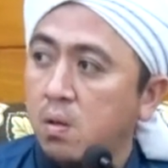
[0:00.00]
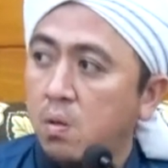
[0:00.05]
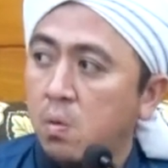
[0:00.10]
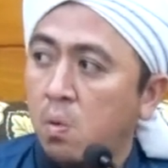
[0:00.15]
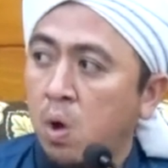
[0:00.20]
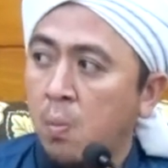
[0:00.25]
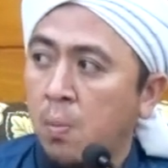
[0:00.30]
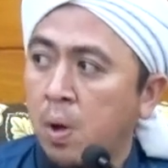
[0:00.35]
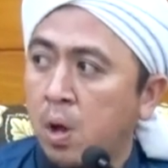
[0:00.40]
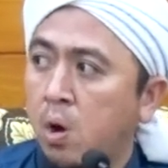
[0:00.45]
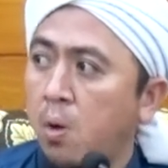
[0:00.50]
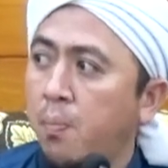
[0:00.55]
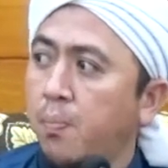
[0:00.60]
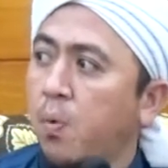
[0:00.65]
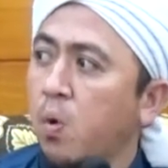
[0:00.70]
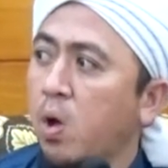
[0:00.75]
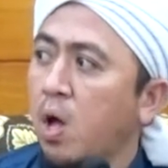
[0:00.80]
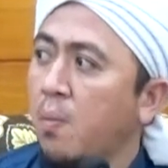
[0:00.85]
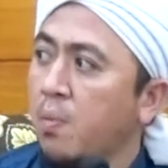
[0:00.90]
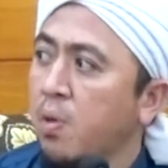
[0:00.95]
wa ma
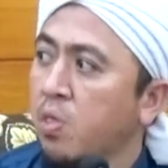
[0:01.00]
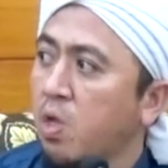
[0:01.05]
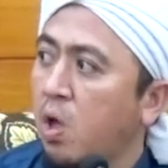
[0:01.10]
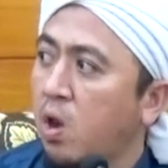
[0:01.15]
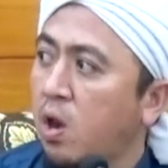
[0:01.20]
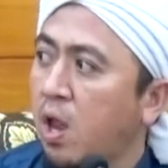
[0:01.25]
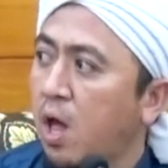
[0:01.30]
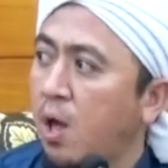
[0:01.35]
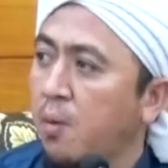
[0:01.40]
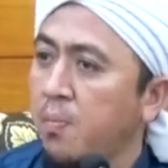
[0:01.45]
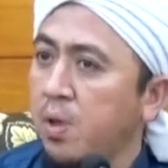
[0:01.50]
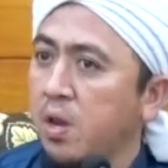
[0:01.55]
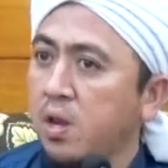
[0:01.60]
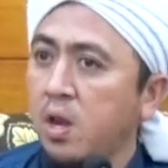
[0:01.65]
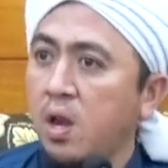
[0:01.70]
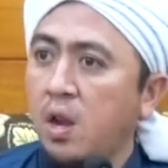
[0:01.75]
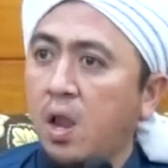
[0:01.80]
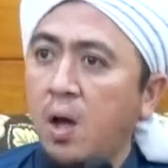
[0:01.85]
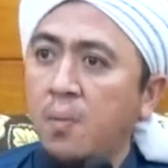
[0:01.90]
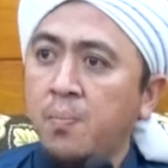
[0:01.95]
rabbuka
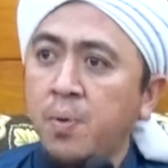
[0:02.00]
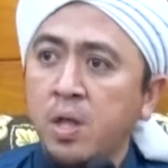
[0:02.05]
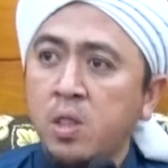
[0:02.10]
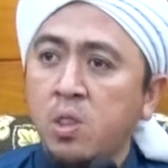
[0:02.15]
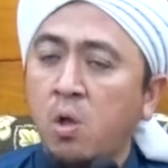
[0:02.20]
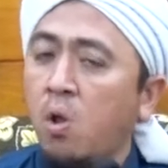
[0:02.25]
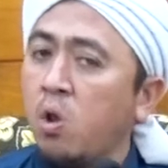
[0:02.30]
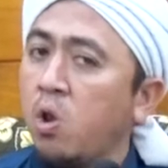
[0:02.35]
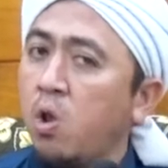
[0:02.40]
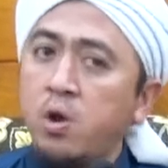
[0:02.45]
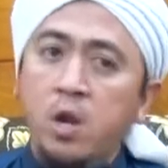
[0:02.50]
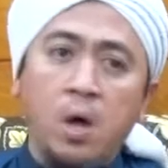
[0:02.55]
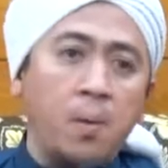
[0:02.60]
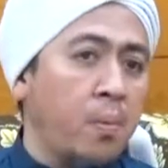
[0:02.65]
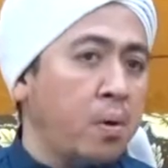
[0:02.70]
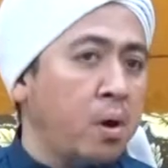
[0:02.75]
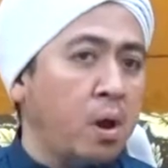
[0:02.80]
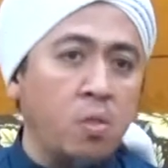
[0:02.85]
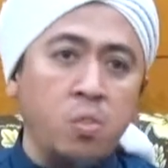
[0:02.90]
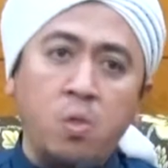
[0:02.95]
bidzallamin lil abid Allah tidak
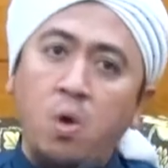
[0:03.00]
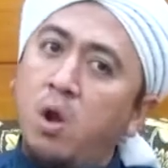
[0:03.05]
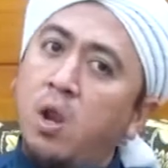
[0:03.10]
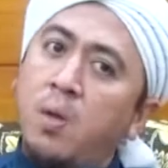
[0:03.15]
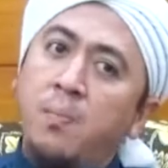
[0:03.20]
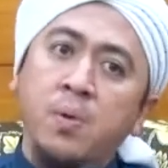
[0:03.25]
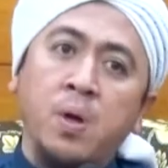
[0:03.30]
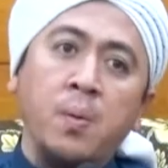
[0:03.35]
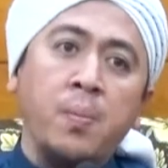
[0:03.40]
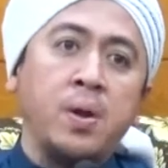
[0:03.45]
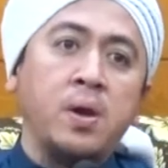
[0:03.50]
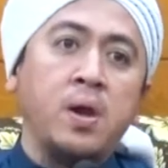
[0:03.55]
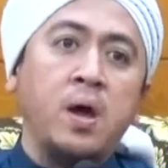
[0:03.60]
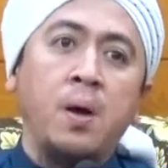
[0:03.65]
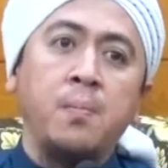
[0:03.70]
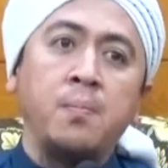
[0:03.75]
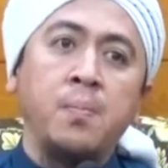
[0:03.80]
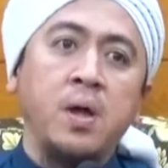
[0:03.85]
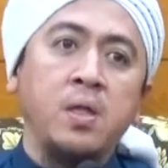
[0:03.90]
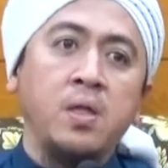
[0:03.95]
pernah dolim kepada
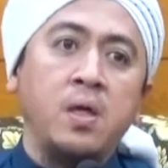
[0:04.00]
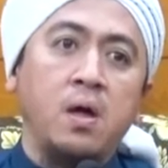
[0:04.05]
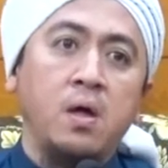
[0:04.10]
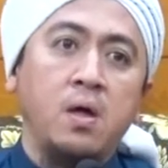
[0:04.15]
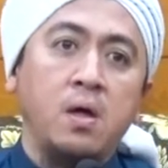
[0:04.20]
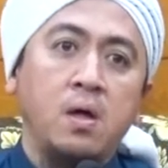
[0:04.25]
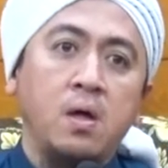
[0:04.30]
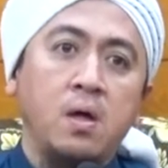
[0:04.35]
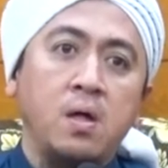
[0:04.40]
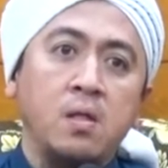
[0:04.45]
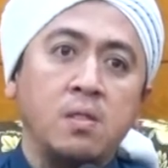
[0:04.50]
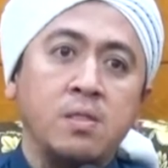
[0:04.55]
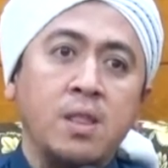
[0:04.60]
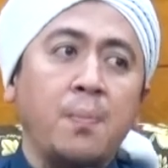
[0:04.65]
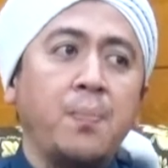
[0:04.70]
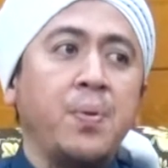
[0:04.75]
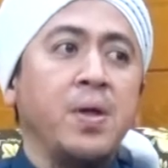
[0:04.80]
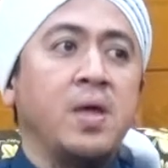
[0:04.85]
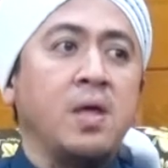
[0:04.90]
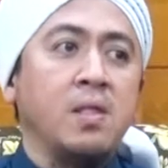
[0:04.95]
hambanya
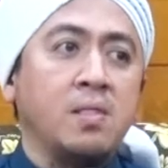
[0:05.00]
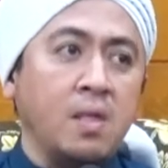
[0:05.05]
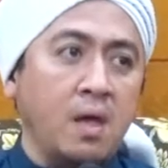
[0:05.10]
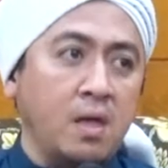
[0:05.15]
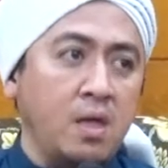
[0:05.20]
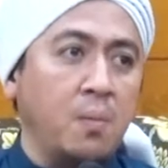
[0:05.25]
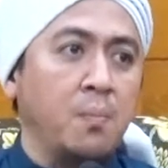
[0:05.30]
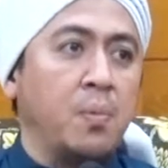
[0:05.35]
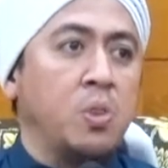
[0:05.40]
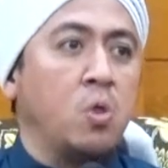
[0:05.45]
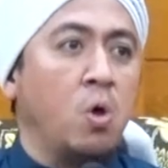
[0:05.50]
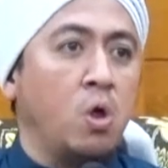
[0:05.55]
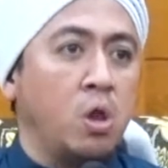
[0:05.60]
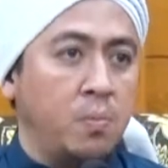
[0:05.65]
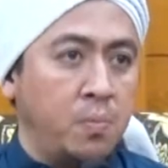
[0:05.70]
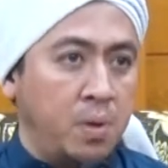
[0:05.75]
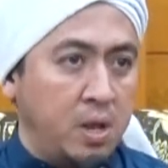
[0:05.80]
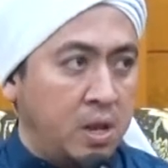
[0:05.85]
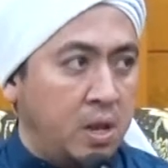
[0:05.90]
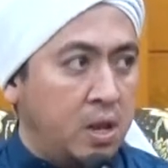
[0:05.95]
tapi kita yang
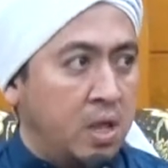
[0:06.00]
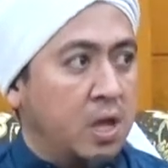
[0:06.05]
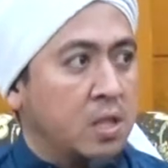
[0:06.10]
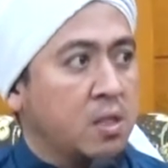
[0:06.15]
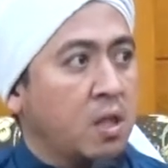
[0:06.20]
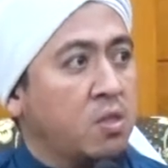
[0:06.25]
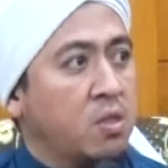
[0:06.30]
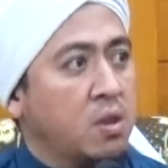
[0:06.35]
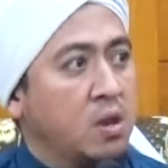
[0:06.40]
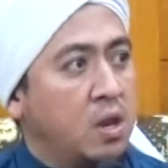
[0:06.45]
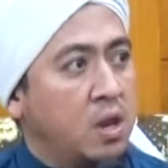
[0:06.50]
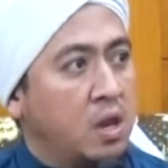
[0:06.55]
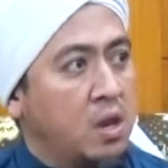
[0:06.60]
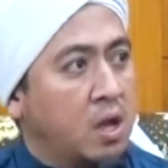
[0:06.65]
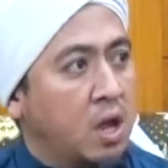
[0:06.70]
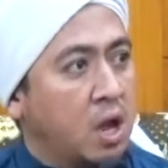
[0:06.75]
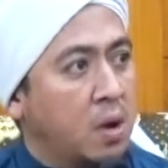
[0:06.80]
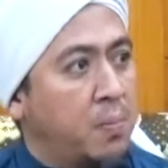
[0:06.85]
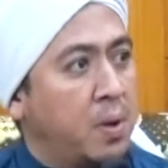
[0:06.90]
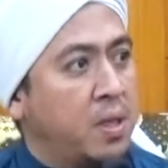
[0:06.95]
mendolimi diri kita sendiri
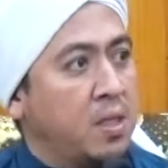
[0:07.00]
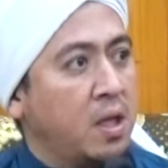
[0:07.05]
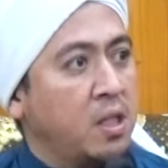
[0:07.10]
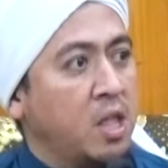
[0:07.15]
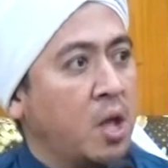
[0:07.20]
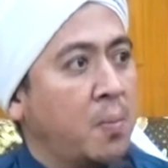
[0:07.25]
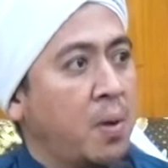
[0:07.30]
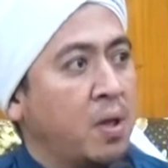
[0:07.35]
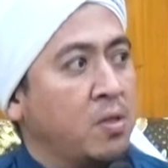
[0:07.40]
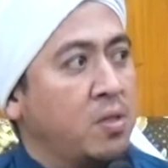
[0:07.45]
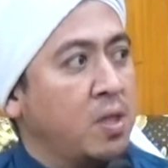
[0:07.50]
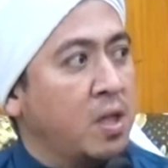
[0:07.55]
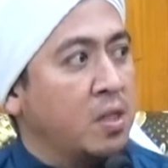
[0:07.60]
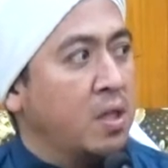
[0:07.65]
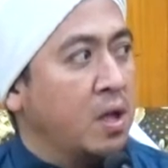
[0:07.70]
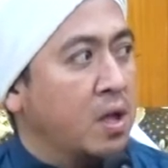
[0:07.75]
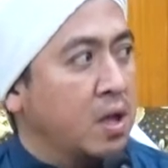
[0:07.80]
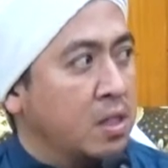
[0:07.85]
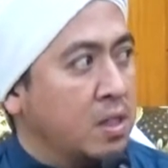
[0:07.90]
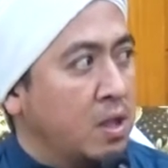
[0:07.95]
dengan banyaknya
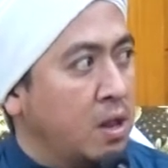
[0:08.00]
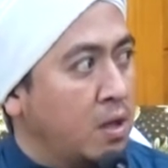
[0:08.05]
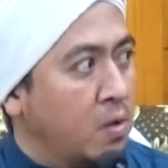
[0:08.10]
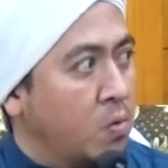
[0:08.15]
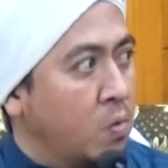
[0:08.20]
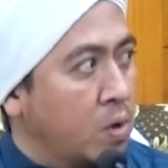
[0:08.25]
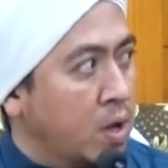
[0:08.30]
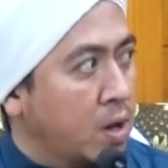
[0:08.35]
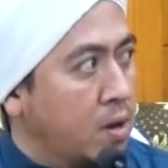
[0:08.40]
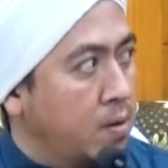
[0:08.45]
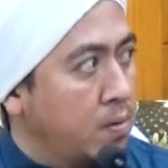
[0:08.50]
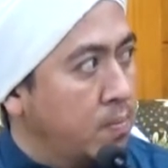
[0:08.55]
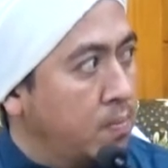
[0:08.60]
maksiat yang kita lakukan